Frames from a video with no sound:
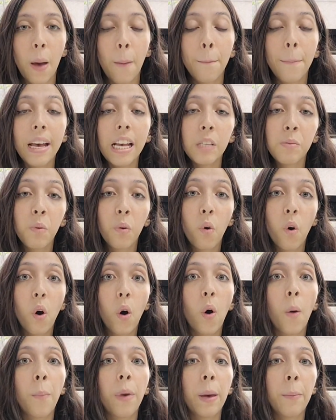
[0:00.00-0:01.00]
Mesmo com
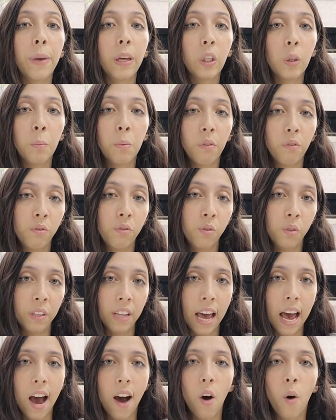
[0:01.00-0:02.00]
acompanhamento
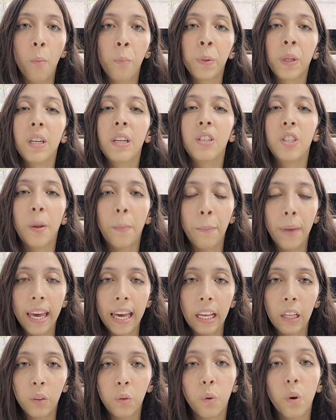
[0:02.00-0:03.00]
profissional,
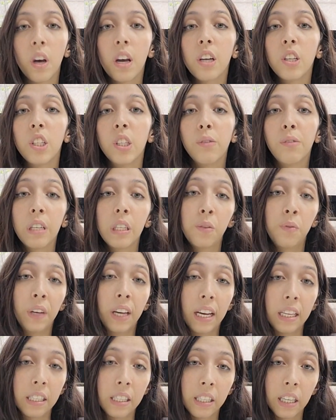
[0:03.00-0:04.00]
planejamento,
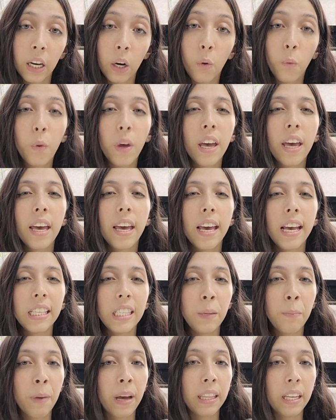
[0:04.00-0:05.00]
diversificação,
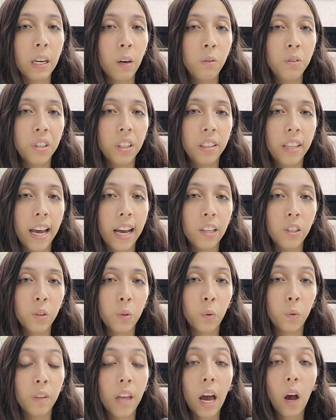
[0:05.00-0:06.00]
esse padrão
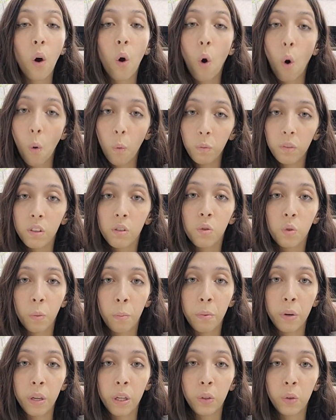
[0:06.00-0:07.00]
dietético dá conta de
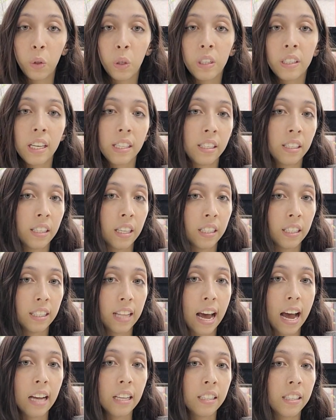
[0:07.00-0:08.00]
suprir todas as
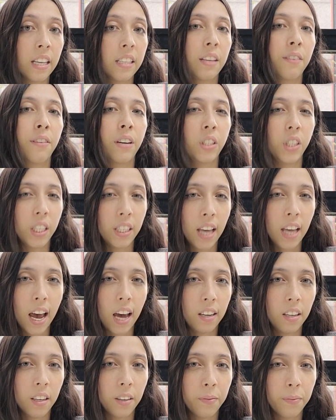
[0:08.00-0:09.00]
necessidades dessa faixa
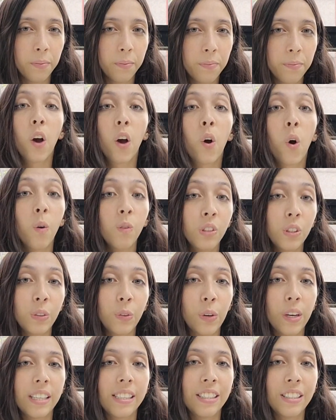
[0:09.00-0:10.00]
etária?
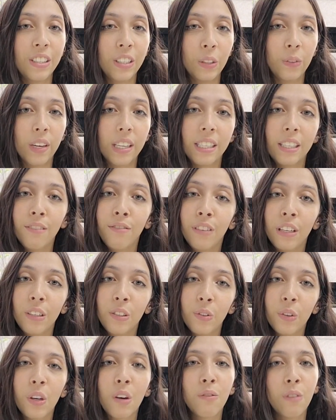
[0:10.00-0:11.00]
Continue assistindo a esse
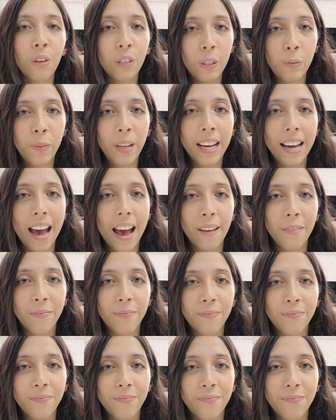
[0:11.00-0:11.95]
vídeo que eu vou te explicar.